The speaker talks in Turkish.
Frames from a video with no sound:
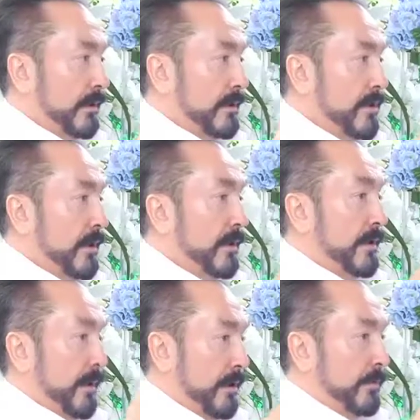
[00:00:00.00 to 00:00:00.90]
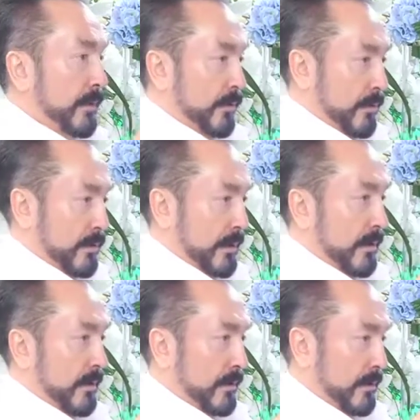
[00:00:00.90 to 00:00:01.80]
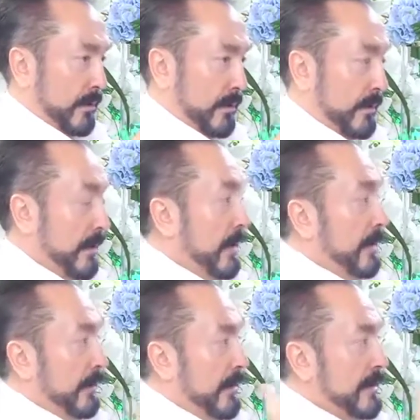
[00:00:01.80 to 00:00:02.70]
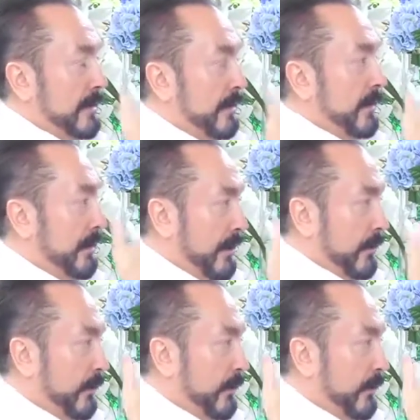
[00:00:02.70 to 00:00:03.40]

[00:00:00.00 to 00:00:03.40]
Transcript: dünyada canlıları yaratmadan önce, insanları